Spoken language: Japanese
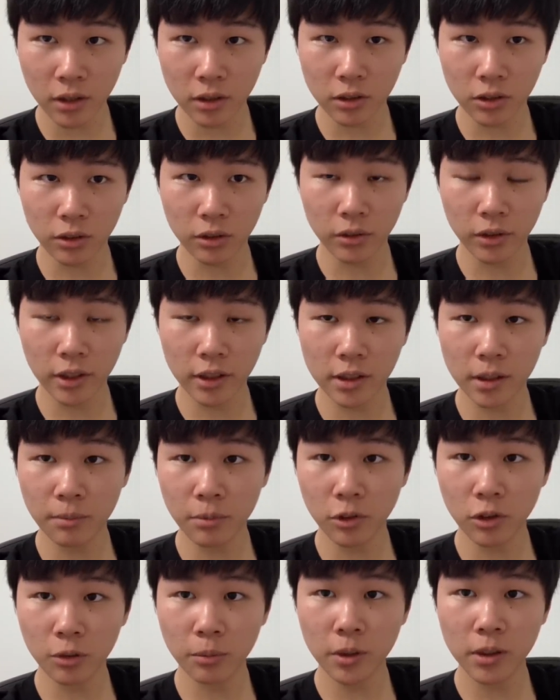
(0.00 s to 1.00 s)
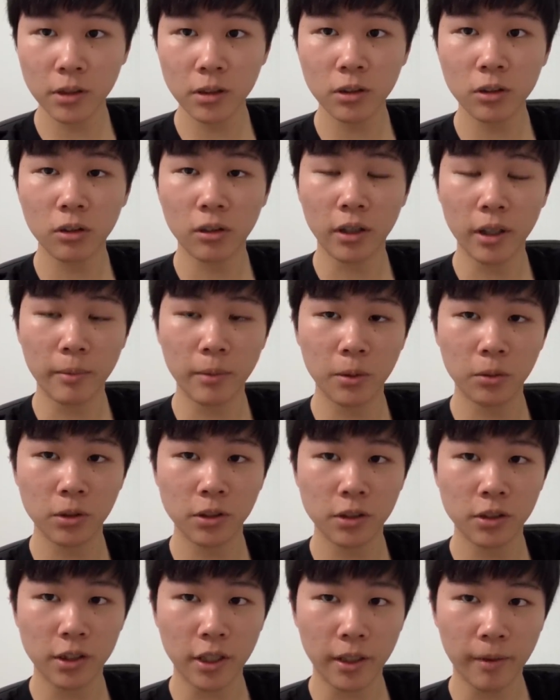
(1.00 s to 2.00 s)
それをね、全部鵜呑みにするとかはやめてほ
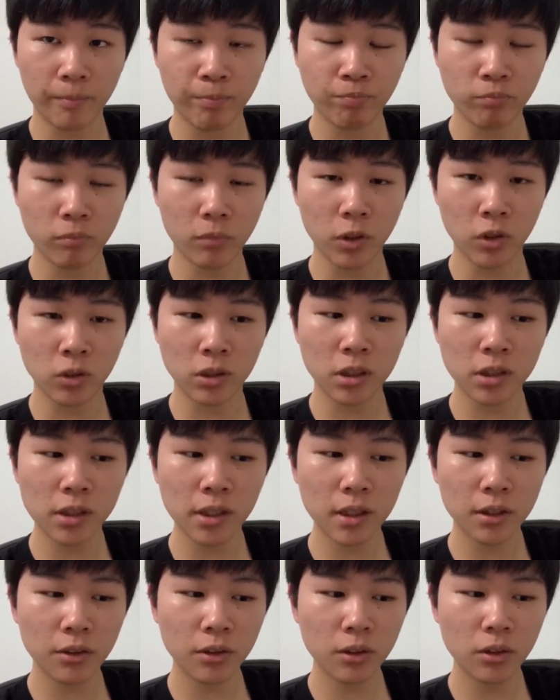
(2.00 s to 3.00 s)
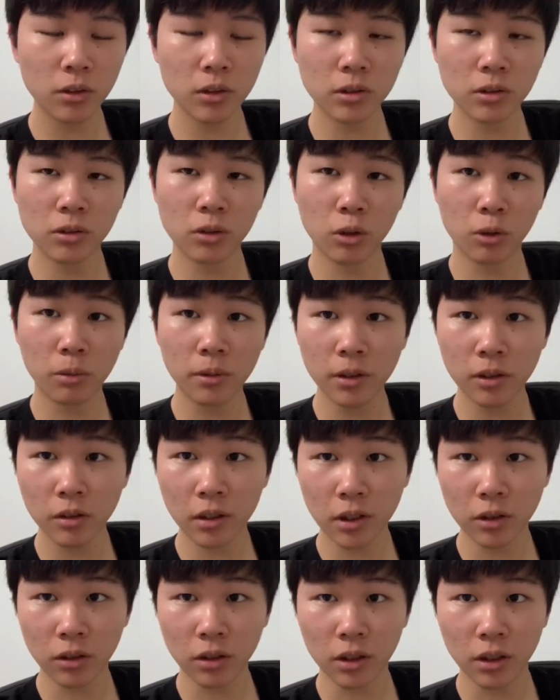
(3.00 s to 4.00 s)
しくて、まあどちらかというとそのコメント
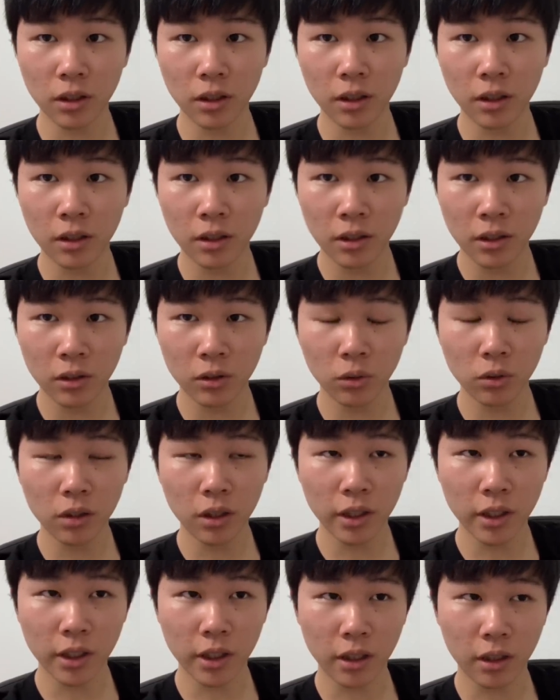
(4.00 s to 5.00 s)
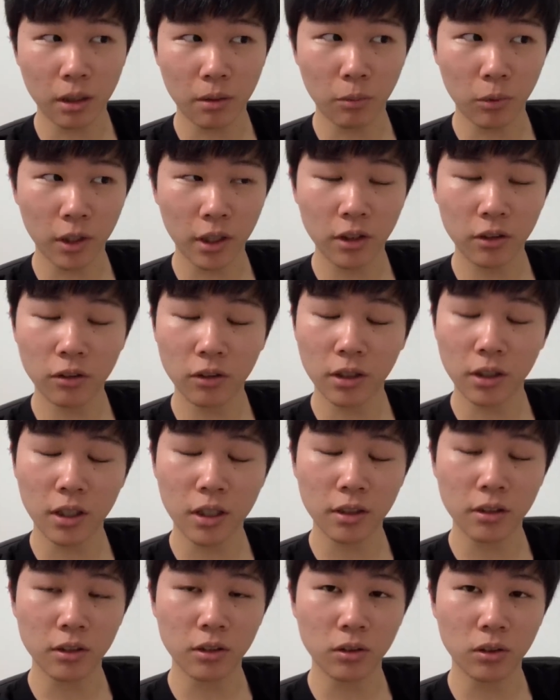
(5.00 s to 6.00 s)
欄とかでね、どんな意見がもらえるのか
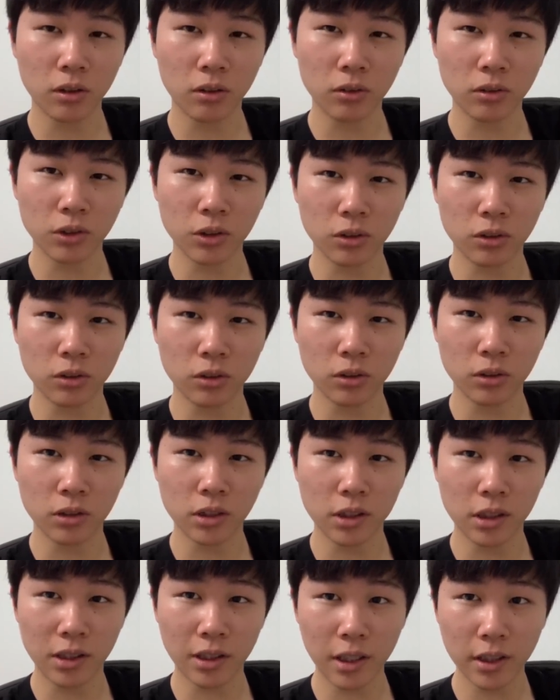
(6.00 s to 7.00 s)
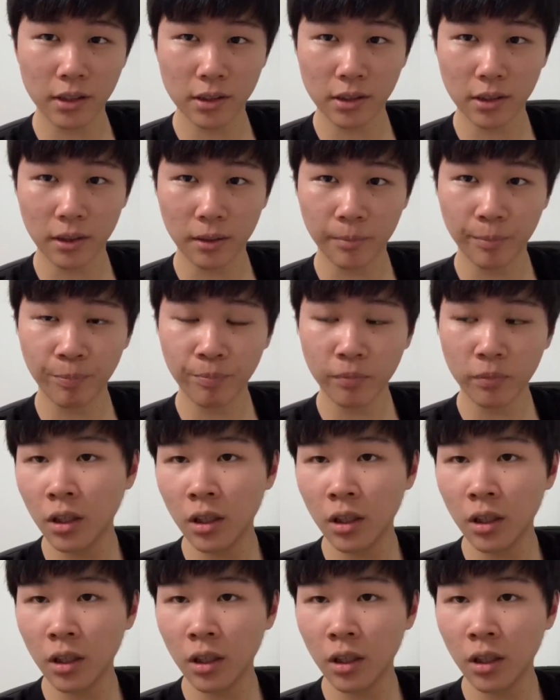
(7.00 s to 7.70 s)
なっていうのをちょっと知りたいですね。